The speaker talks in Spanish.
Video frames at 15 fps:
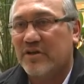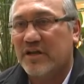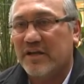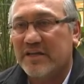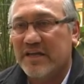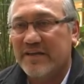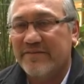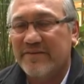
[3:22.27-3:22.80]

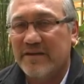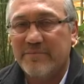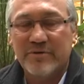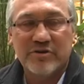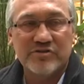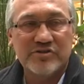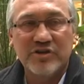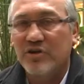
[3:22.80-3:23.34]
calidad de vida,
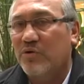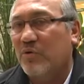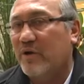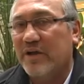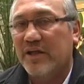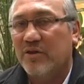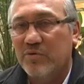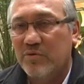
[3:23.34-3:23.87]
pero sin
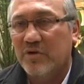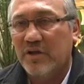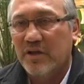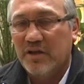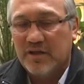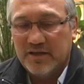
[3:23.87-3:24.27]
lugar a duda